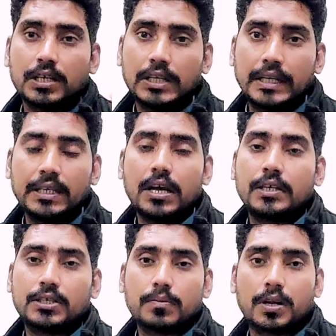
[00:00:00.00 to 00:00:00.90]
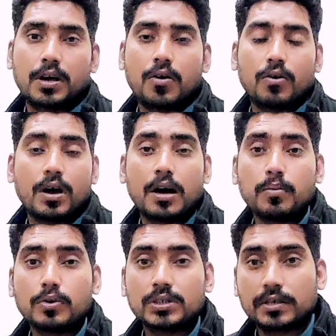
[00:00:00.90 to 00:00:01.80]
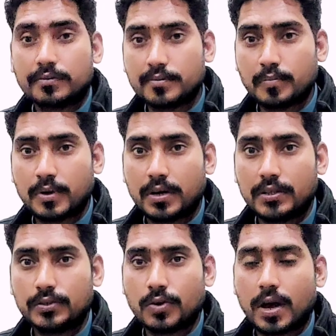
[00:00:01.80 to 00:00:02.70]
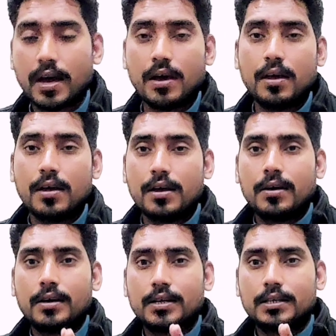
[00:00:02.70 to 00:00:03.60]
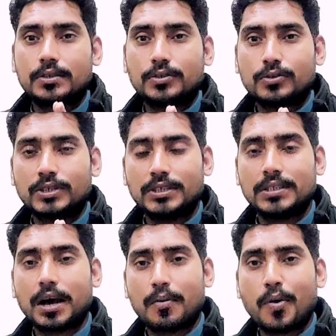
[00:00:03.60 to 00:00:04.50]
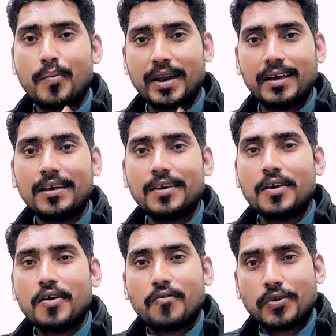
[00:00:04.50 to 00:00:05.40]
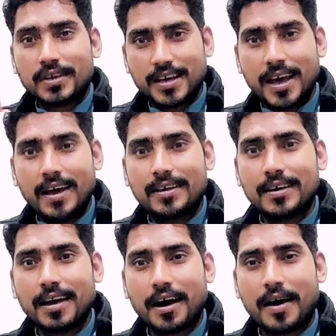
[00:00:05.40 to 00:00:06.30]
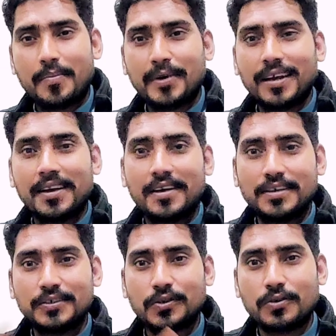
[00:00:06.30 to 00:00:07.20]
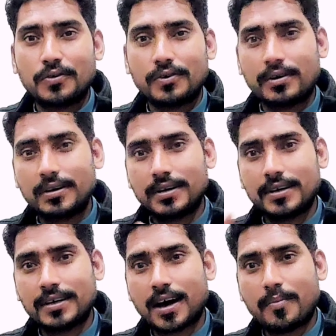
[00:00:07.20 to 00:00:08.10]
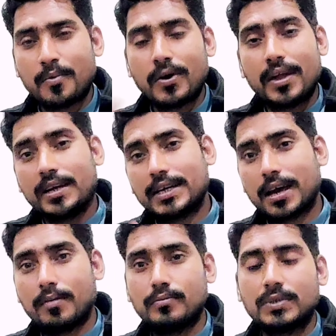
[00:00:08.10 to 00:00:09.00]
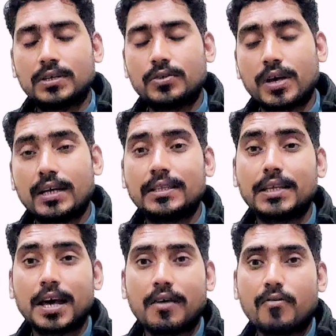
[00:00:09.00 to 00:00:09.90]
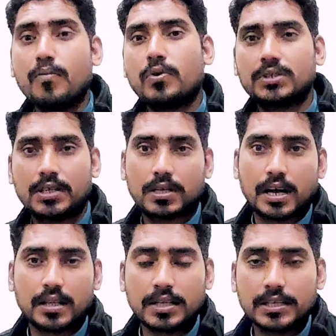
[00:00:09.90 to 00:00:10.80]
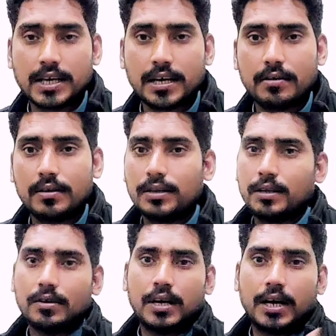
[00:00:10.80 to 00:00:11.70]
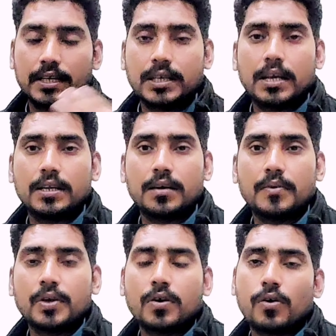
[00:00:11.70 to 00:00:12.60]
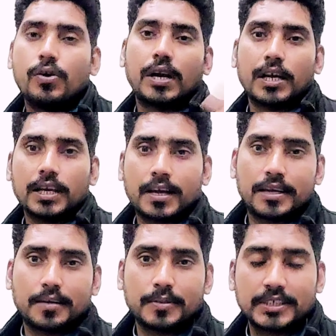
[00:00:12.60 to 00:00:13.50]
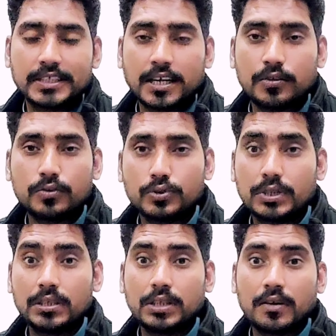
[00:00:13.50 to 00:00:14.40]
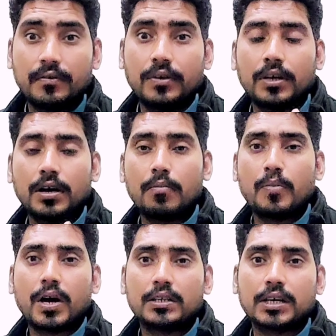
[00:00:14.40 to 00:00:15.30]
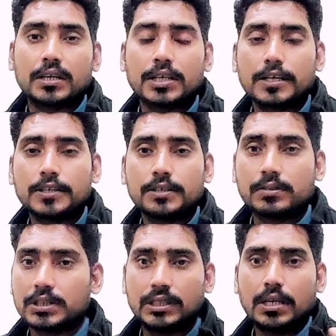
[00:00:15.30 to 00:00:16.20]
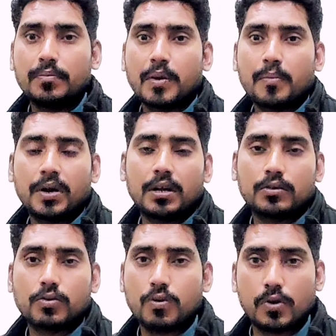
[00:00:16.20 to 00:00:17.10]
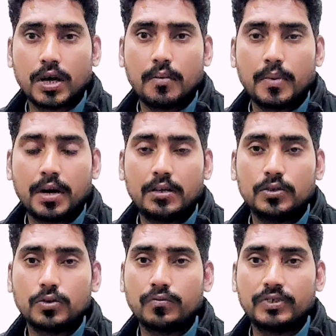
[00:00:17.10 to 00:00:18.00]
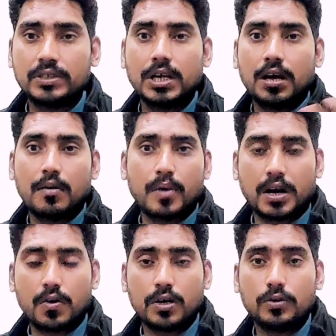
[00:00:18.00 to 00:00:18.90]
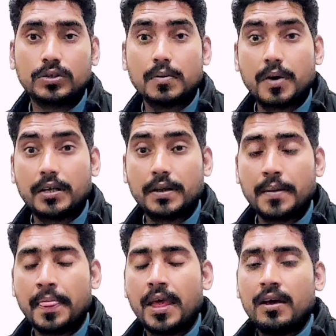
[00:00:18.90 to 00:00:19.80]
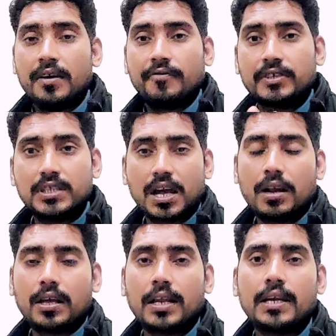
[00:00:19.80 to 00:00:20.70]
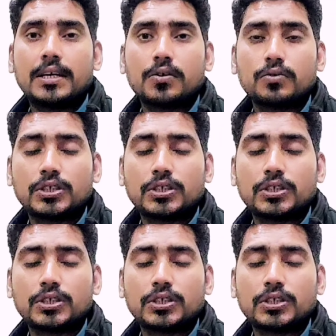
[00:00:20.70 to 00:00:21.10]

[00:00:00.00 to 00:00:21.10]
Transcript: लेडी कांस्टेबल का होगा आपको सिर्फ जो है जो चीज़ आपको मिलेगी वो ये है कि आपने जो आपका एक टाइम जो एक दिन है वो मुफ्त कर दिया जाएगा हाइट के लिए भी और रनिंग के लिए भी ठीक है दूसरी तरफ हम बात करते हैं जी रिटर्न पेपर तो हो गया जो फिजिकल हमारा हो गया उसके बाद फिजिकल के रिलेटेड कुछ